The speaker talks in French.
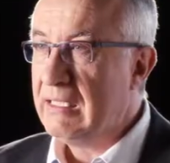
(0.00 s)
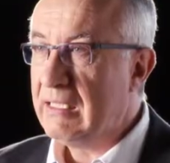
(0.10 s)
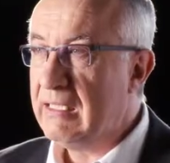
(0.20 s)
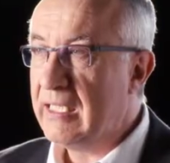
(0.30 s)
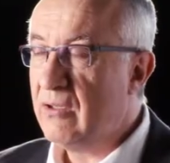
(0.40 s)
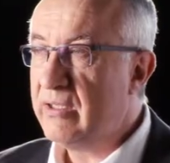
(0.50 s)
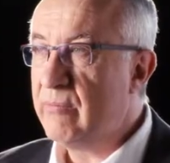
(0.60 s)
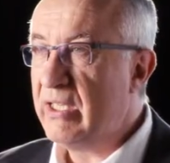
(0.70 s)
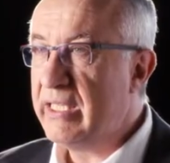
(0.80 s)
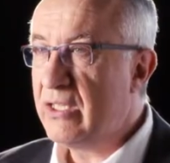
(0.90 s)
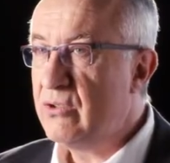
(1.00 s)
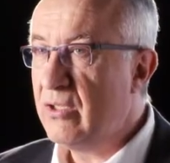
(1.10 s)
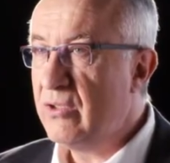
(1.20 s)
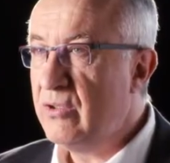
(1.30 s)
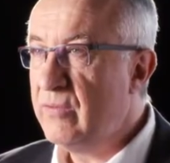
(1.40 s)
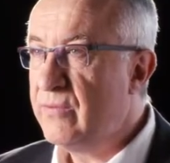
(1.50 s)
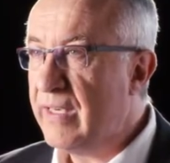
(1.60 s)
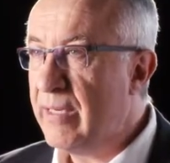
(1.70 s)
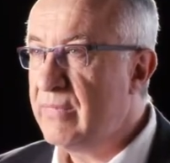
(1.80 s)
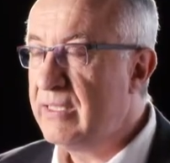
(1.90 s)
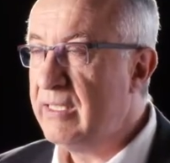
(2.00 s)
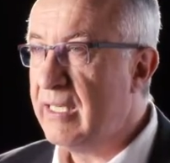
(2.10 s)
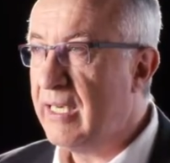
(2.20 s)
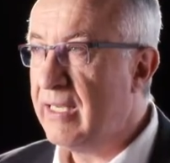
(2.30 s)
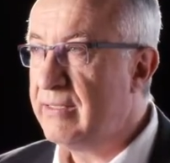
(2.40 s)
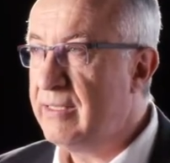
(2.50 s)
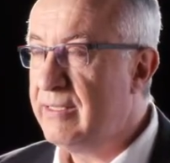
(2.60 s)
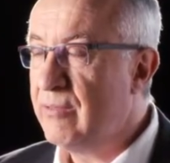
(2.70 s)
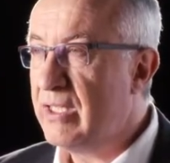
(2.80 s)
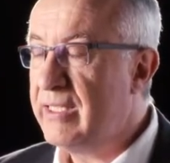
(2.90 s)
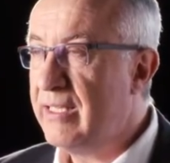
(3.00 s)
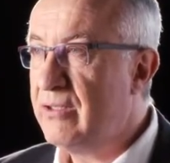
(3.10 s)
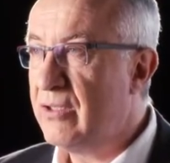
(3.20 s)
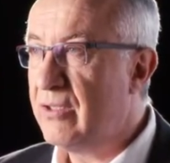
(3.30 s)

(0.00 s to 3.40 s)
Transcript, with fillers: Il y a le témoignage d'une femme qui, a, témoignait